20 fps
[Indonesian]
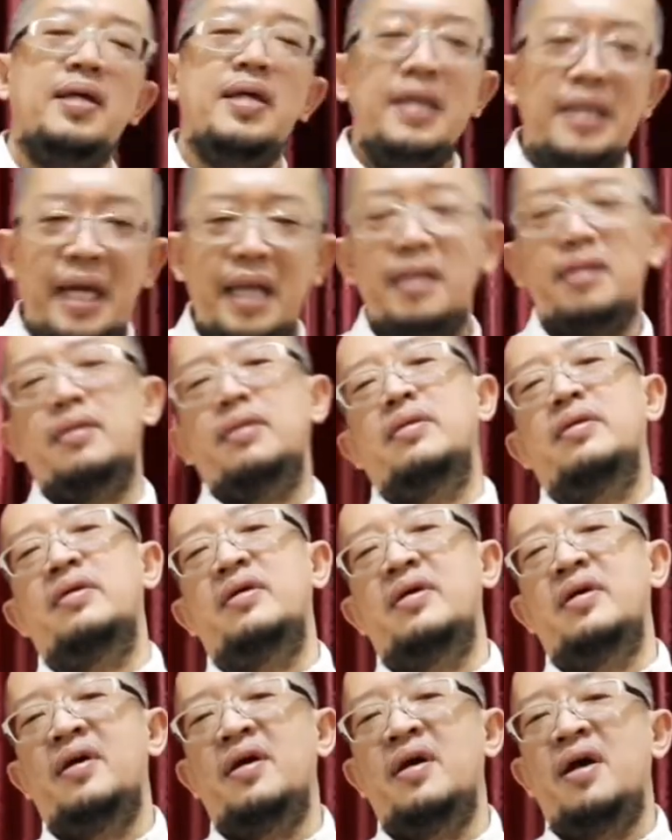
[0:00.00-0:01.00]
ingat,
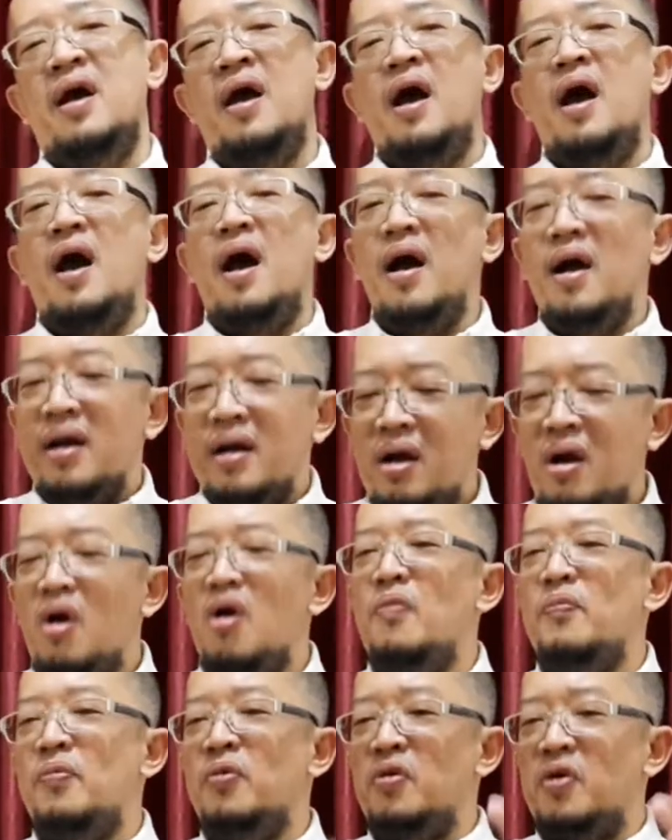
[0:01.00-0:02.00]

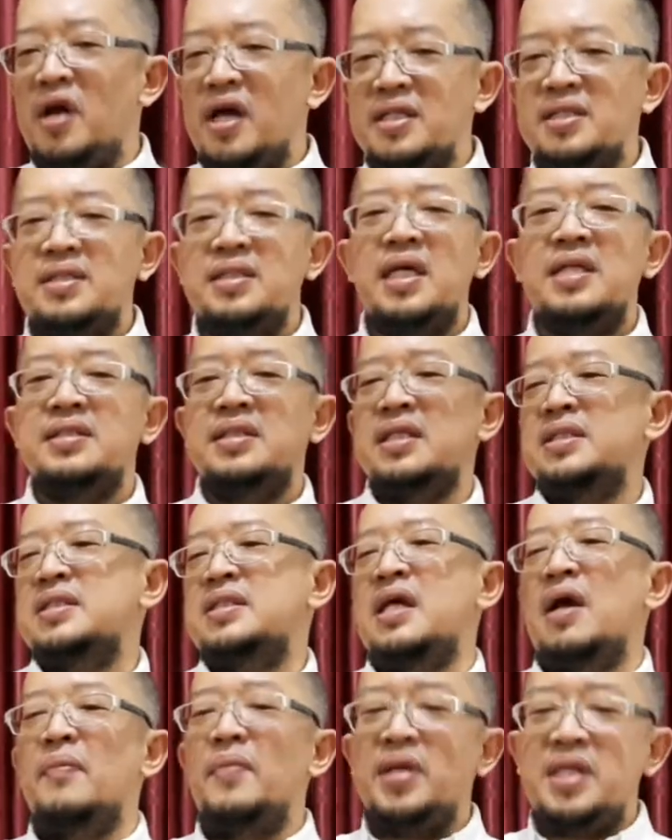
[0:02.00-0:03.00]
engkau bukan saja
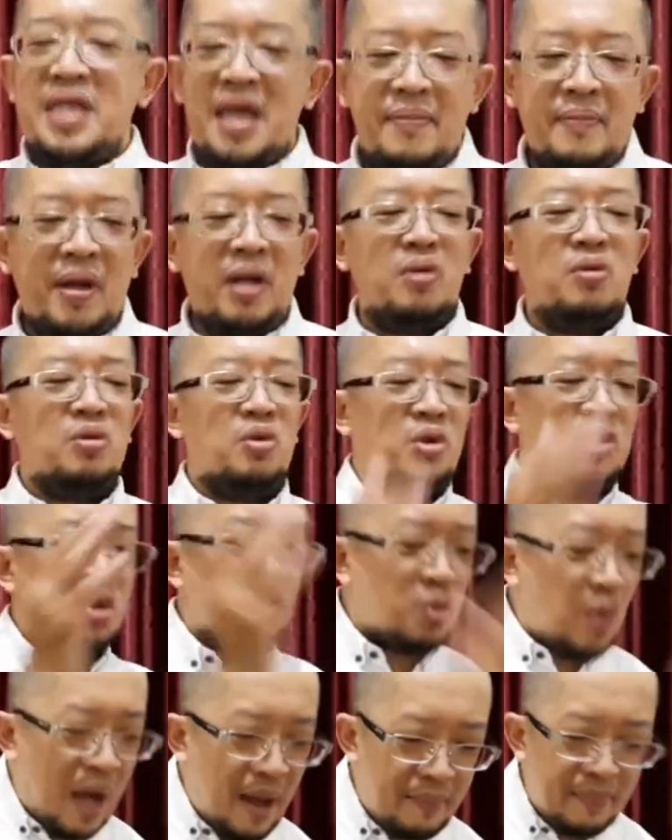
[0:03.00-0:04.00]
sedang menyiapkan untuk
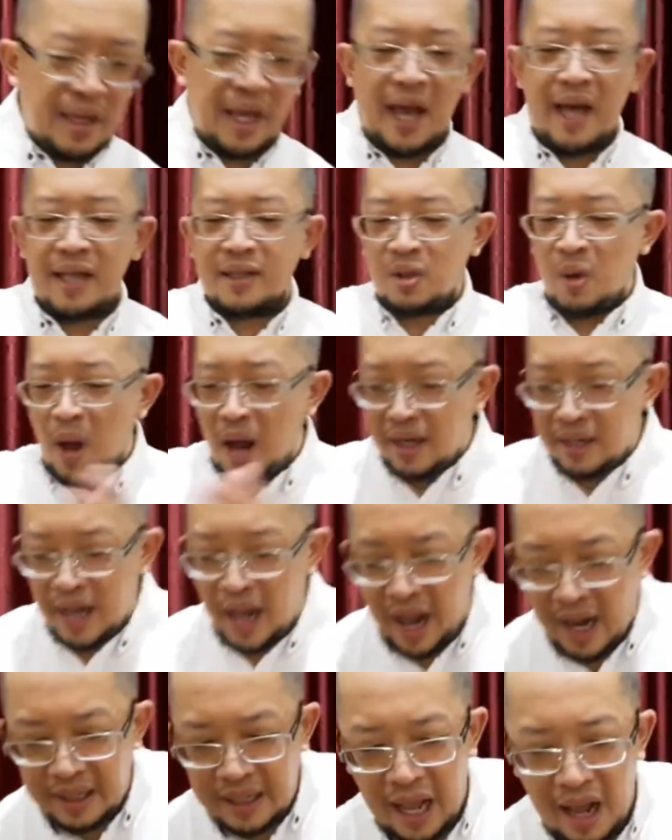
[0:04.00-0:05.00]
suami atau
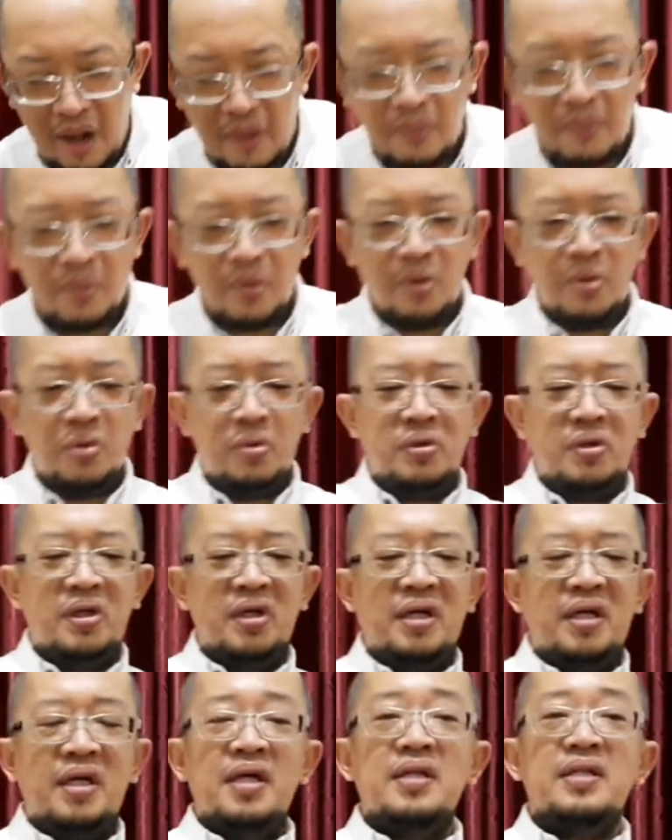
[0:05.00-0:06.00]
anak-anakmu,
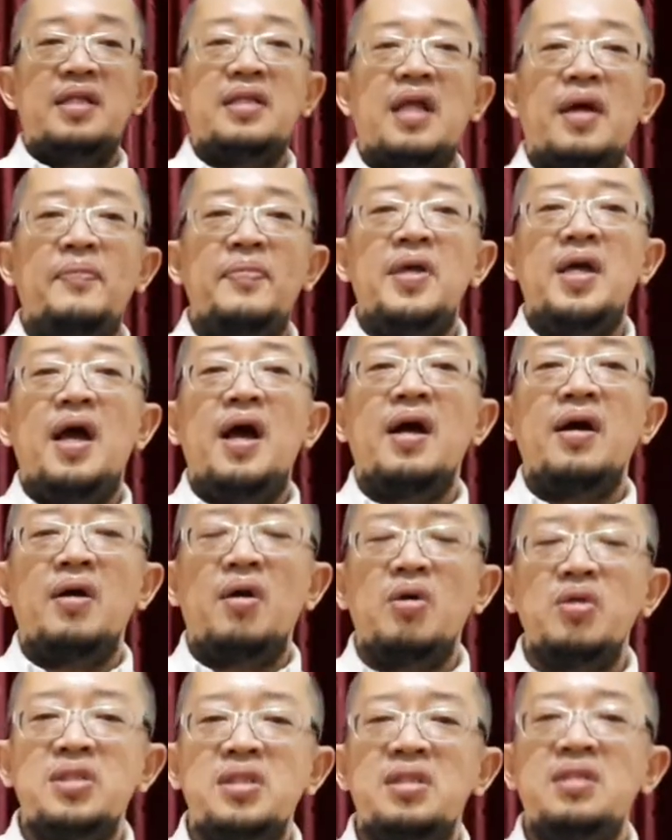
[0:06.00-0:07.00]
tetapi
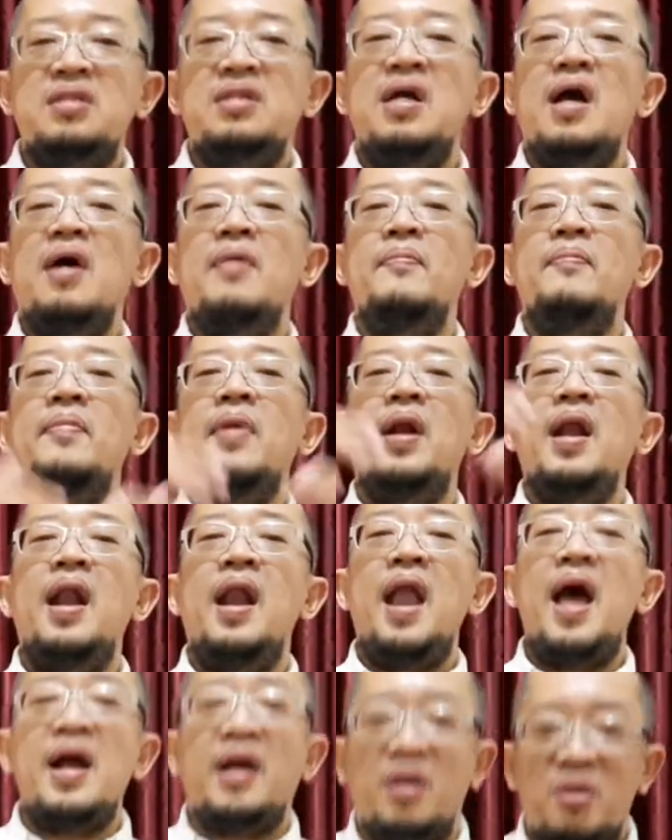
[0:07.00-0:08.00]
engkau sedang
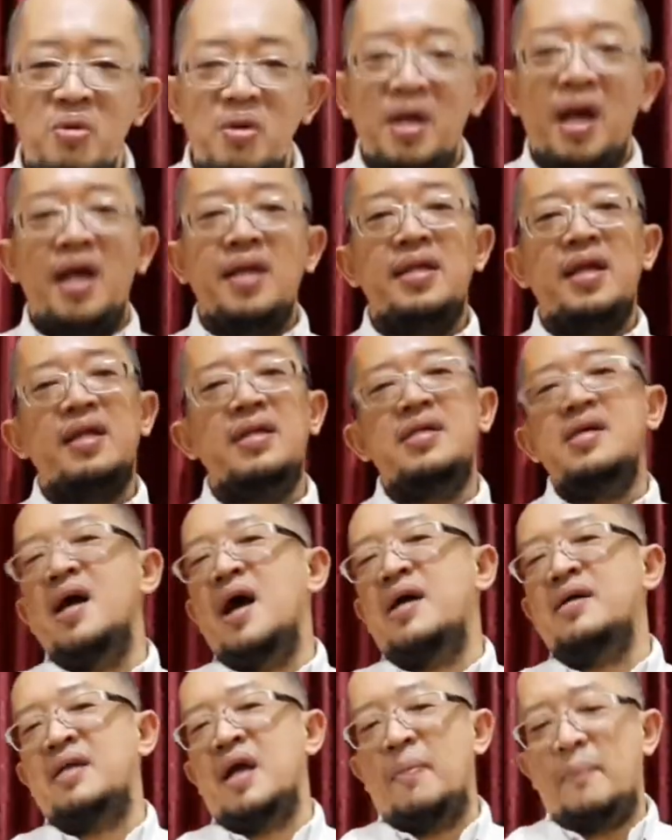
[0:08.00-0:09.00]
melakukannya di
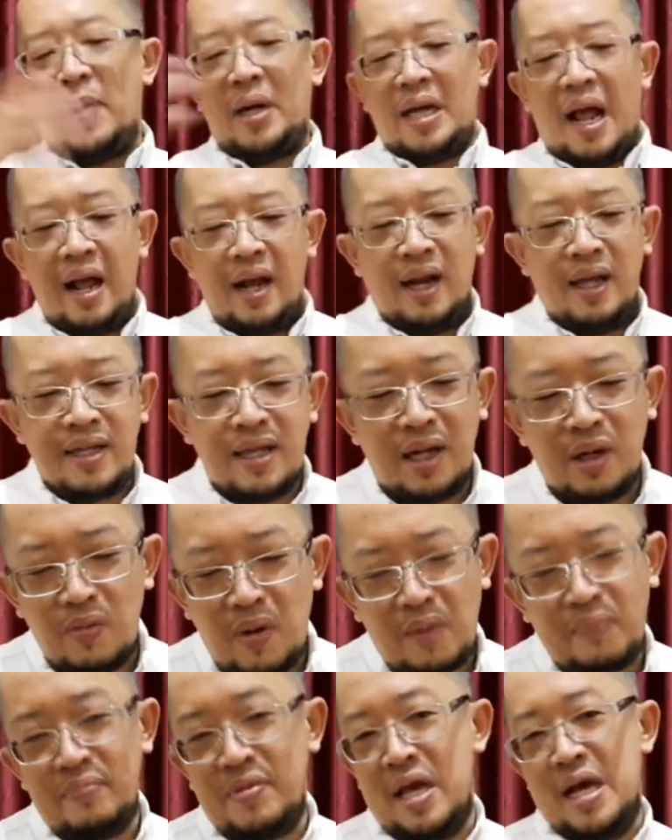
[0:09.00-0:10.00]
hadapan Allah yang
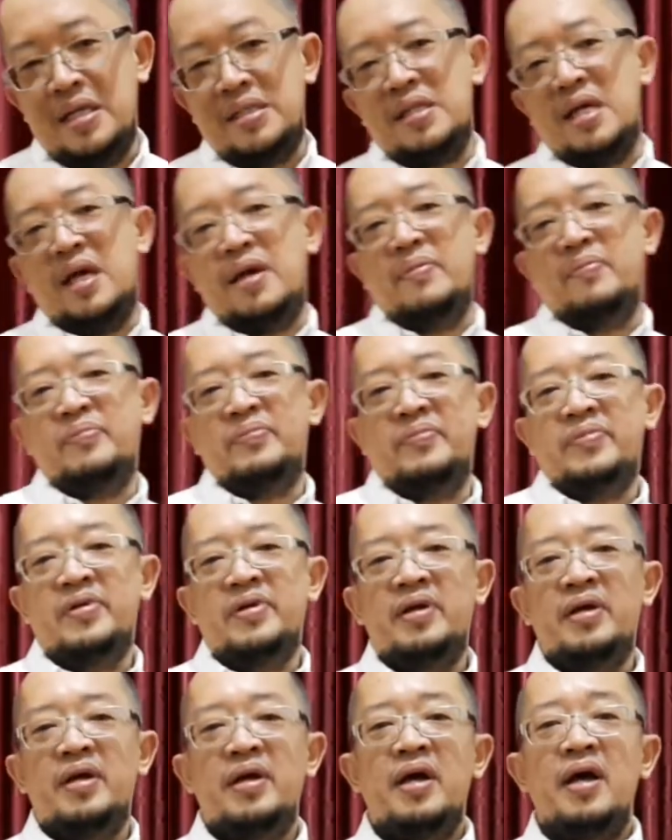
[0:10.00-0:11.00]
luar biasa.
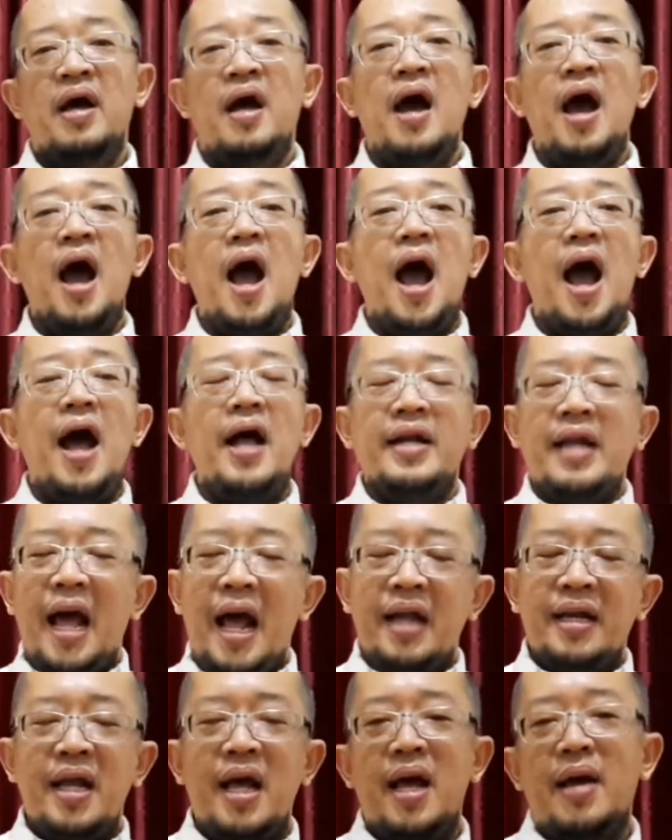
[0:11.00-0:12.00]

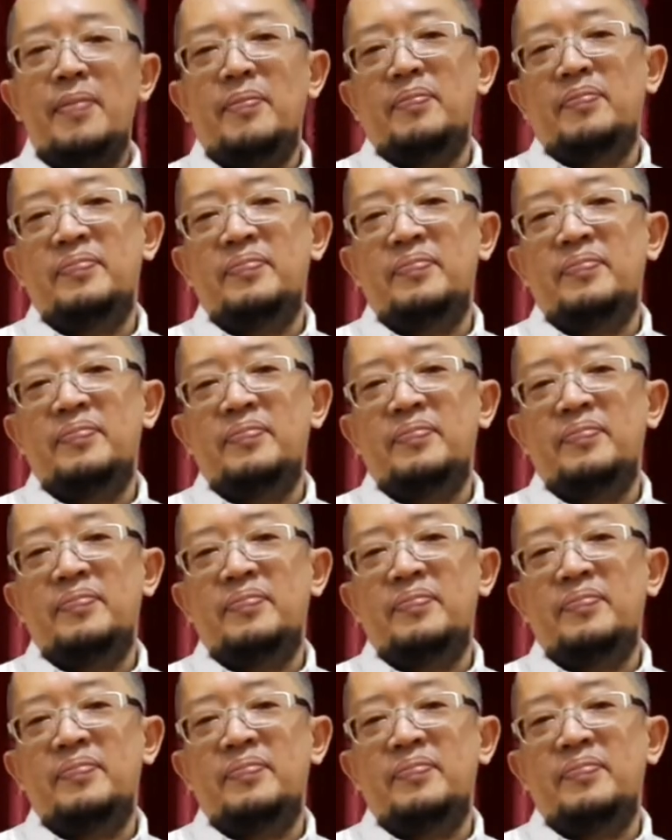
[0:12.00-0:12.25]
Anak-anak,